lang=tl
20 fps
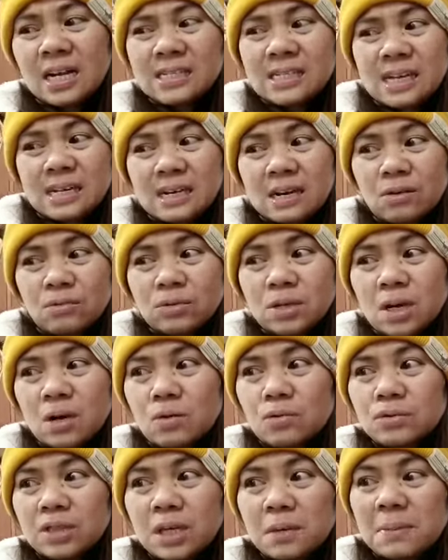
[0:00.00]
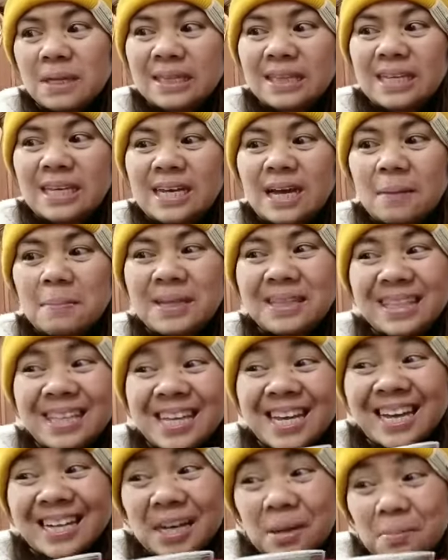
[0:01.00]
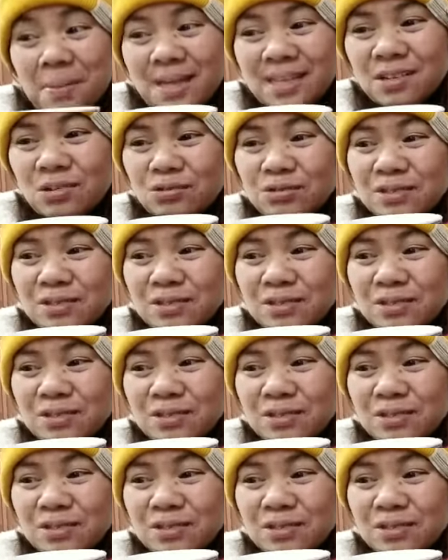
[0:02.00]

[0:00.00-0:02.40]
lang sana ako ng konting mantika. Mantika naman.